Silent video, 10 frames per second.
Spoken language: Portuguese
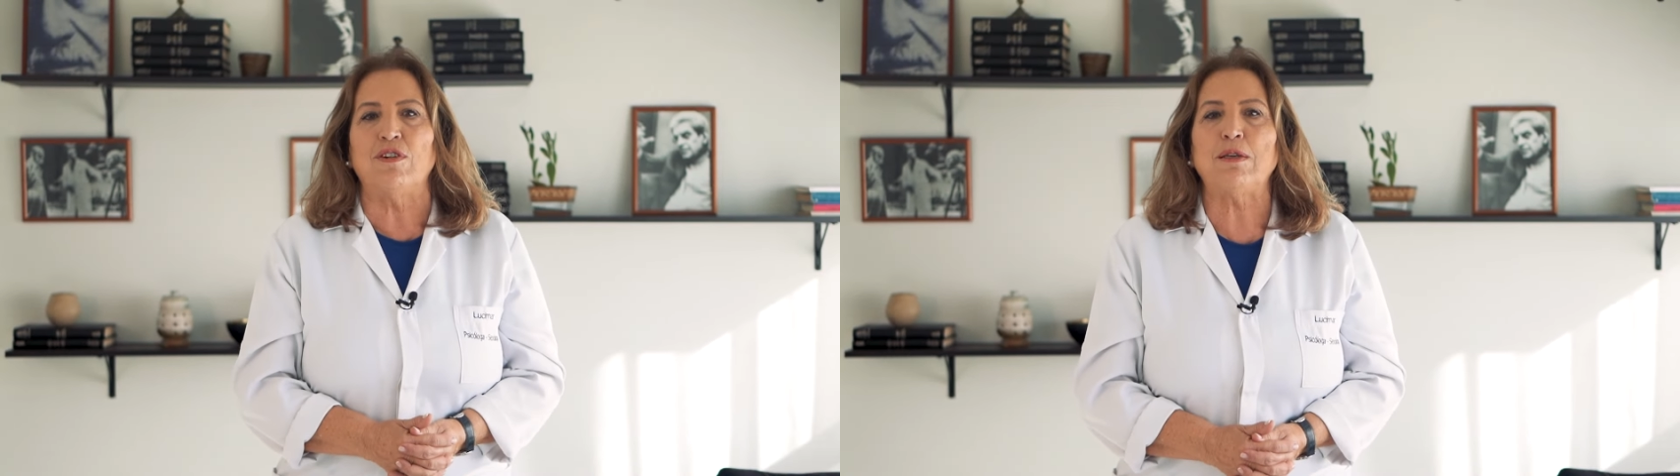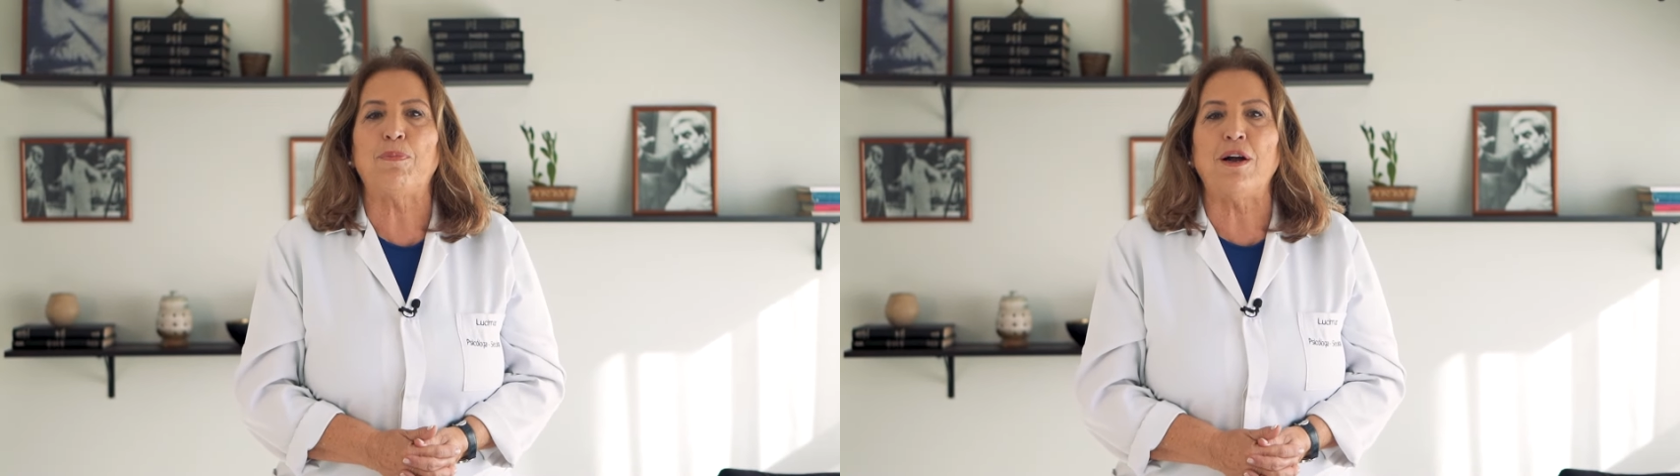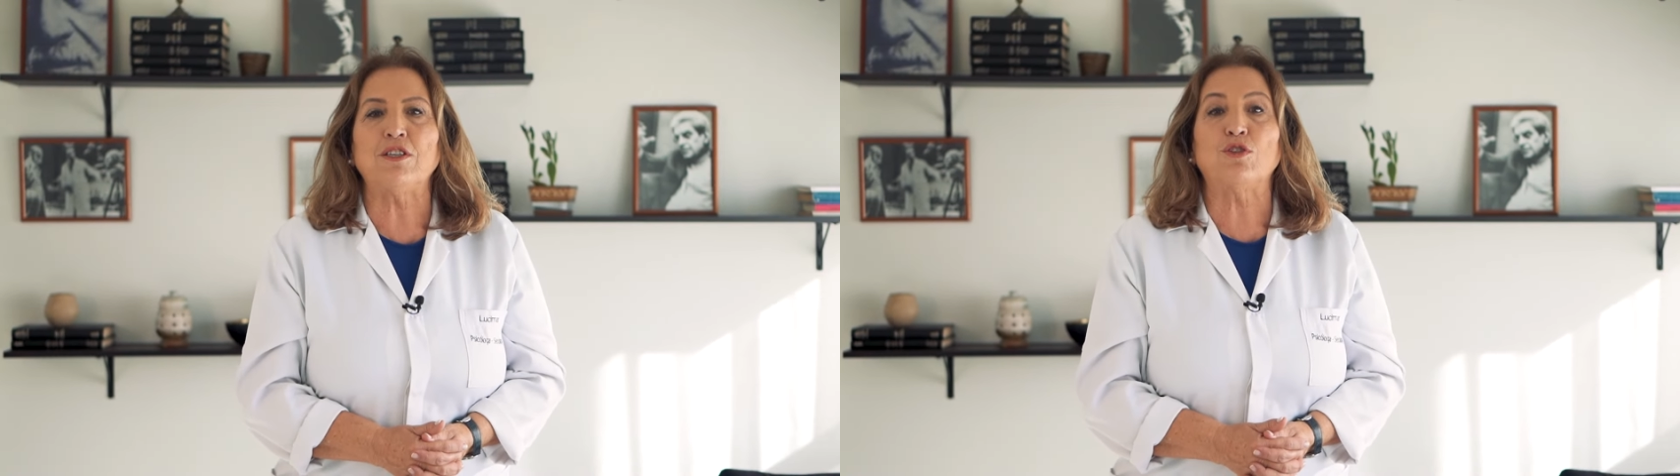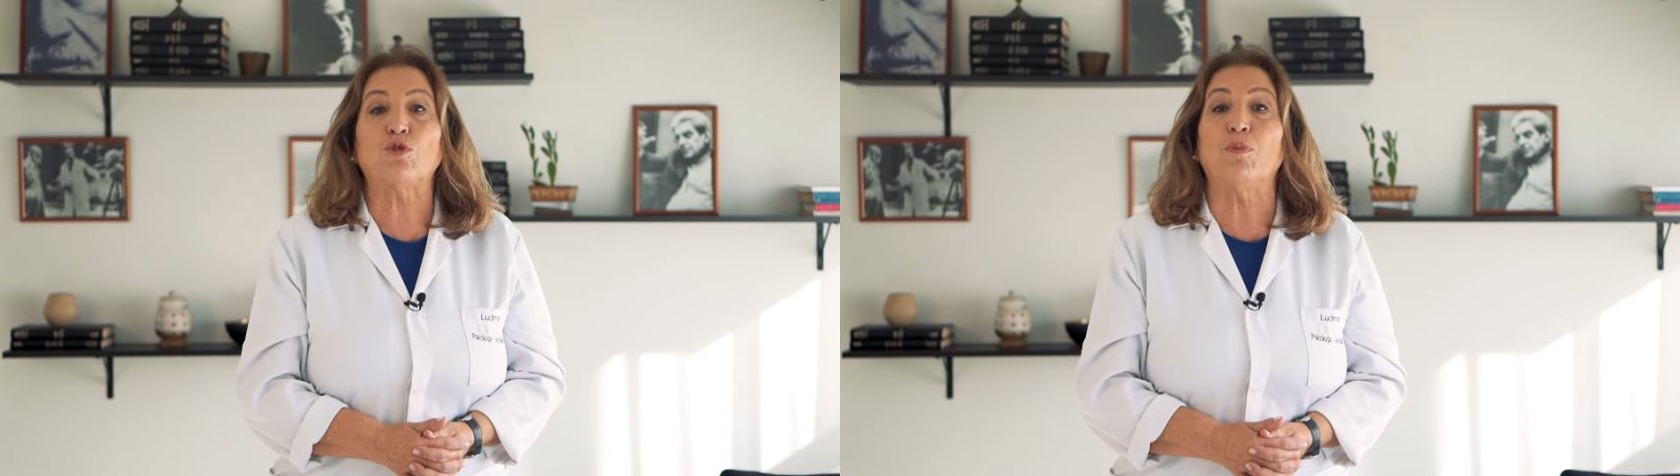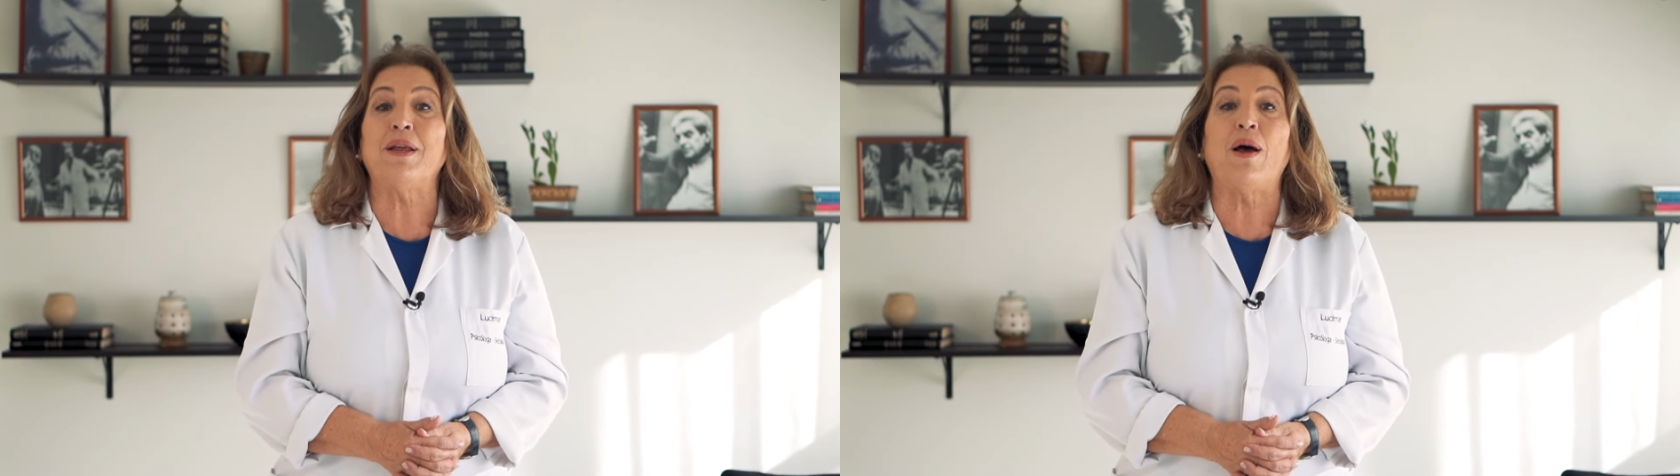Você pode
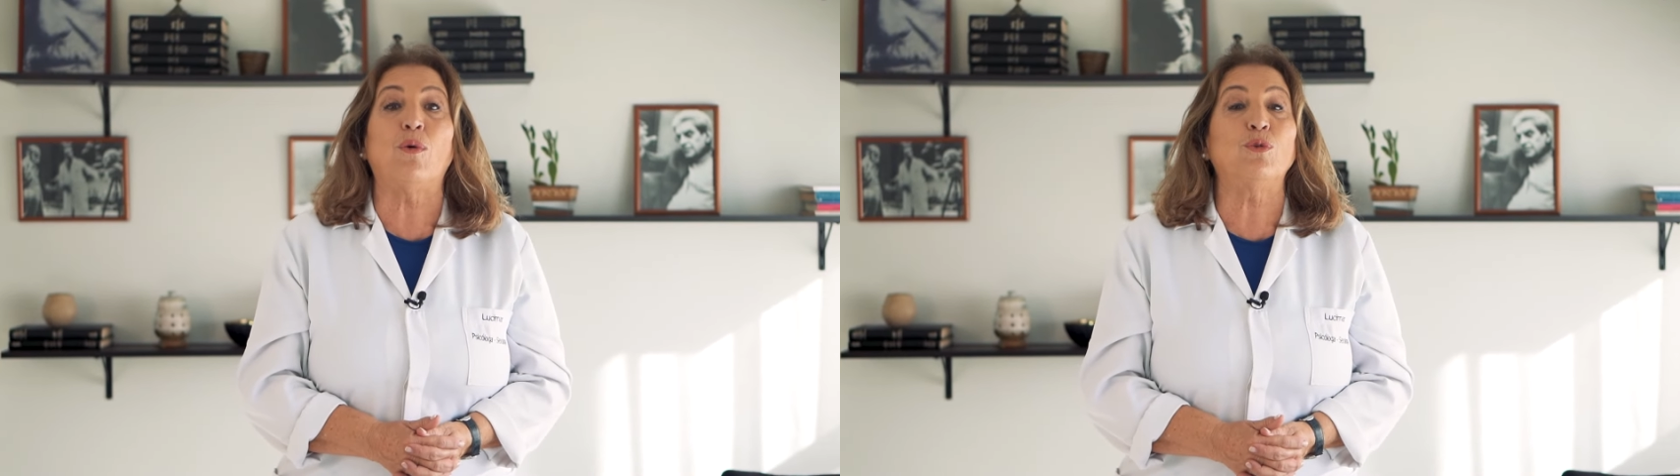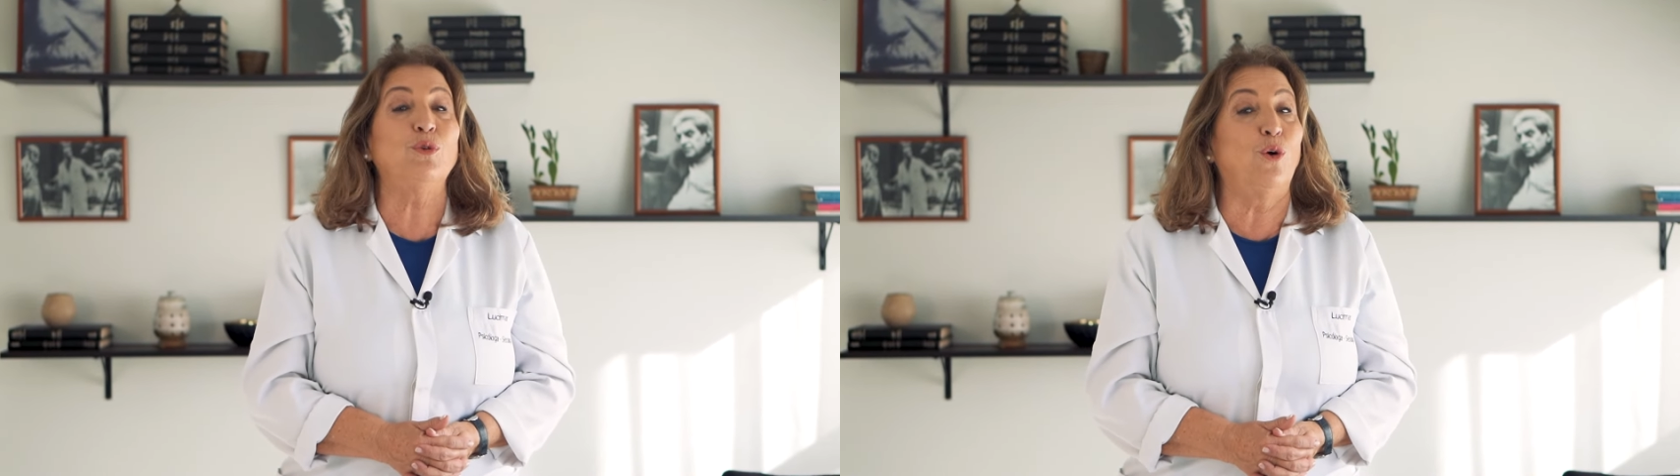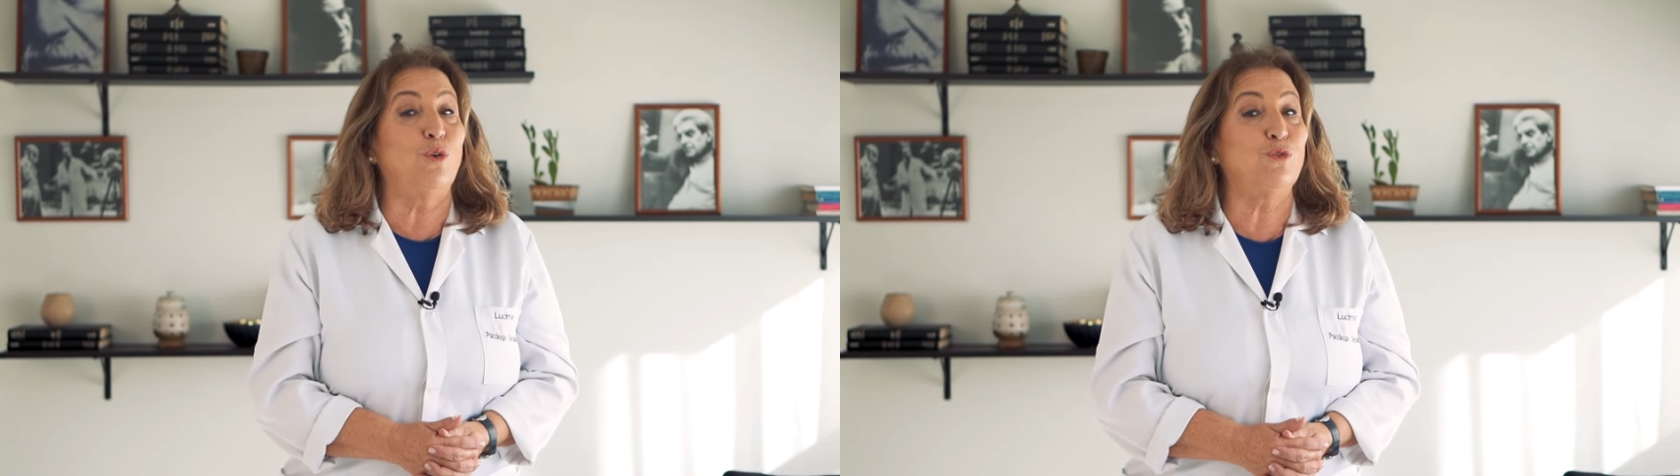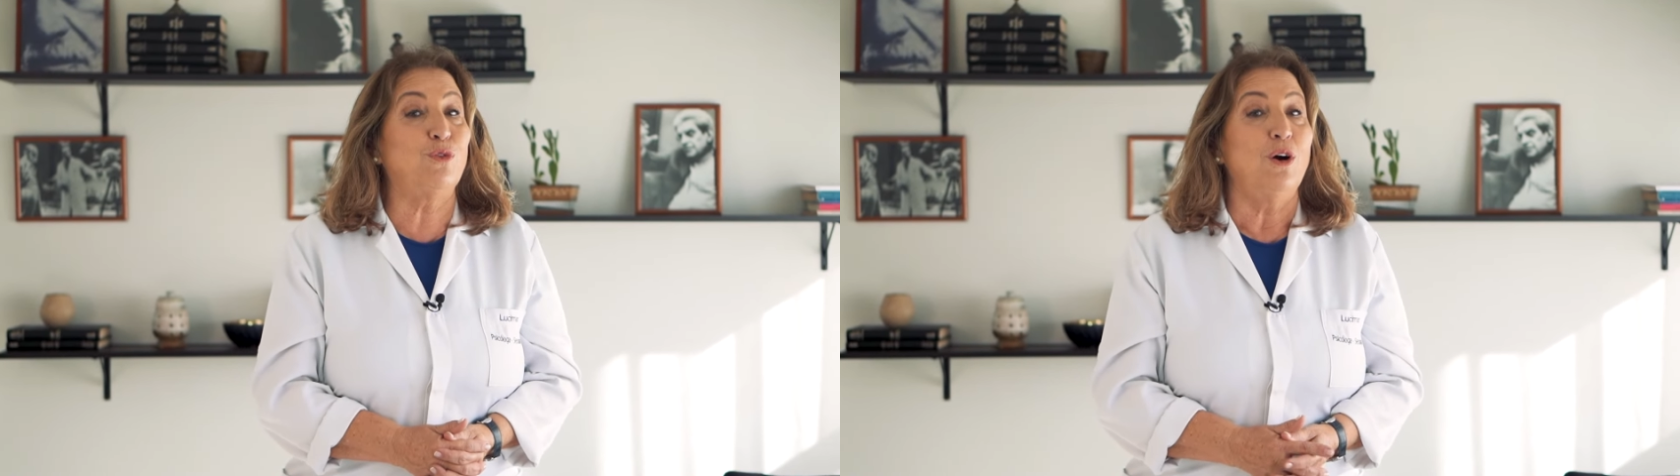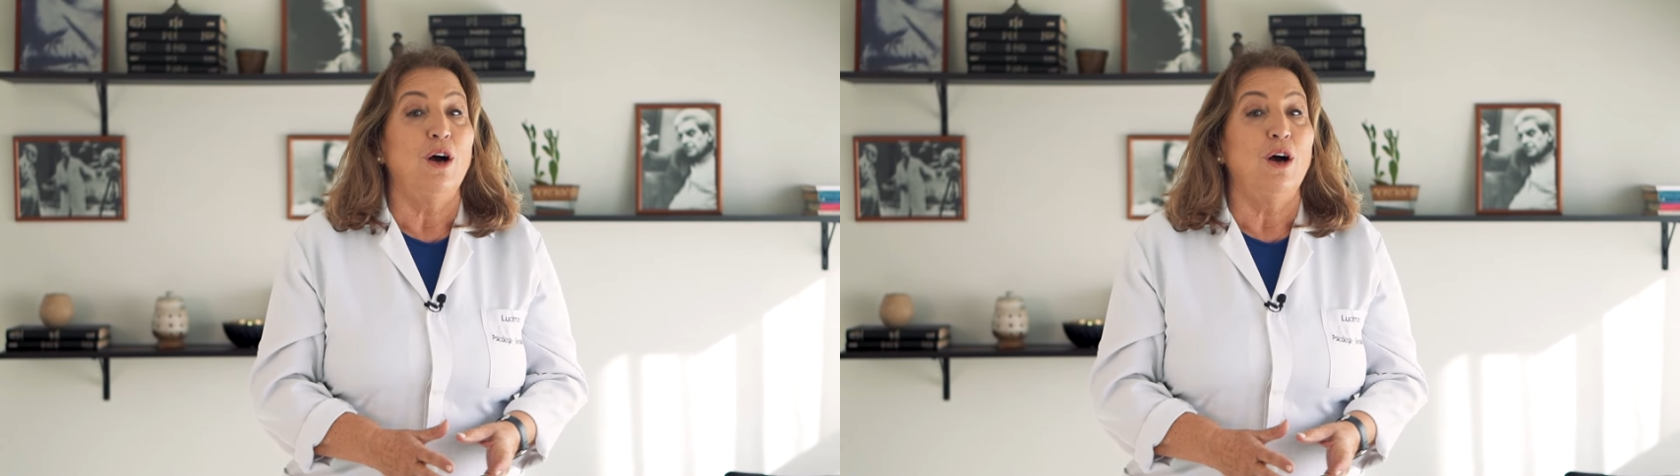descobrir algo novo.